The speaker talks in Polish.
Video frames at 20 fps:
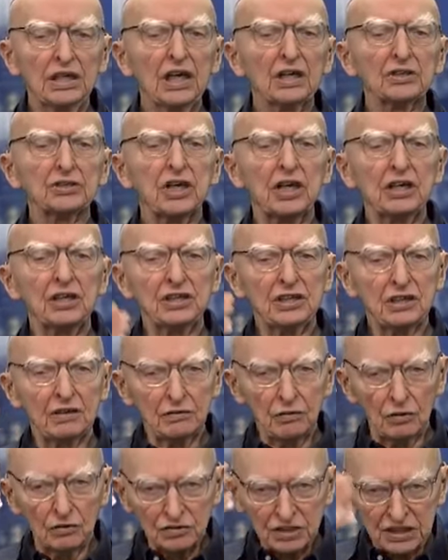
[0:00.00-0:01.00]
I jeżeli
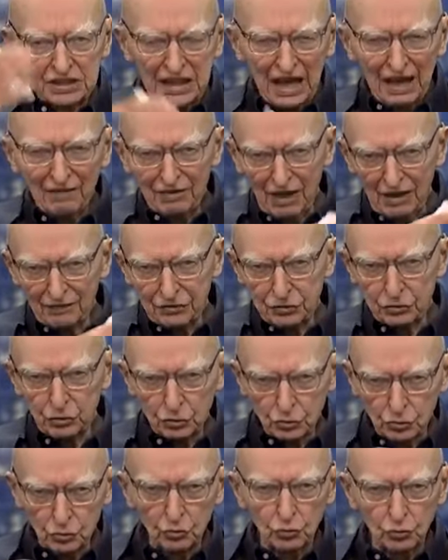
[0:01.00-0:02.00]
się ją stawia w
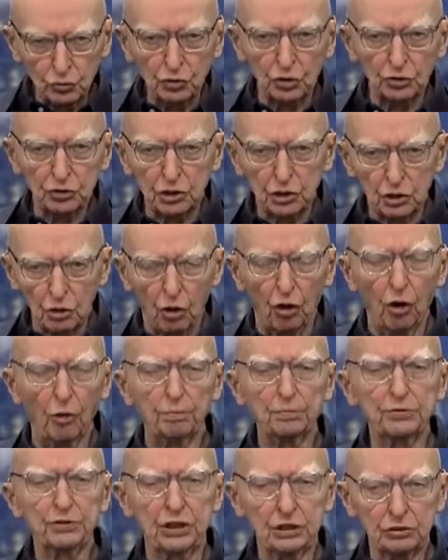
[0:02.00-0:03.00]
stosunku do tych
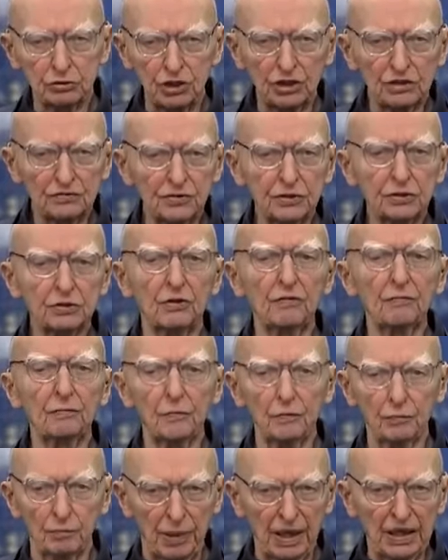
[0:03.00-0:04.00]
obcych, to jest wszystko,
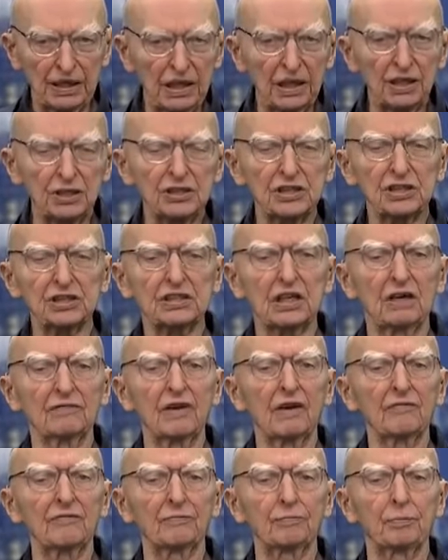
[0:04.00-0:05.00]
bariery się
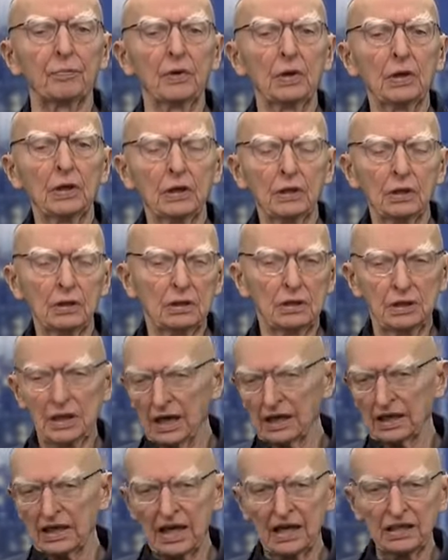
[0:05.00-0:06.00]
stawia w, y,
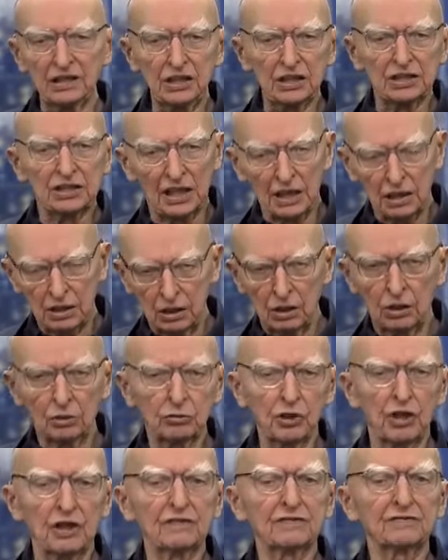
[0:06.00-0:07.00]
na granicach,
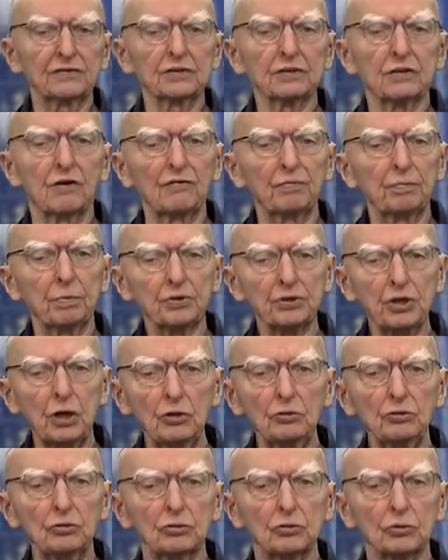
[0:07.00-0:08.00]
to jest wszystko w
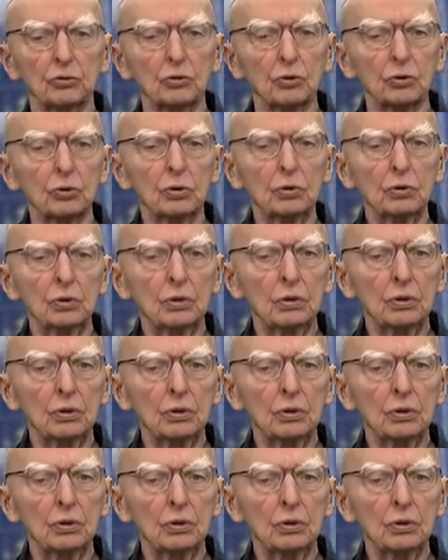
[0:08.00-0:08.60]
porządku.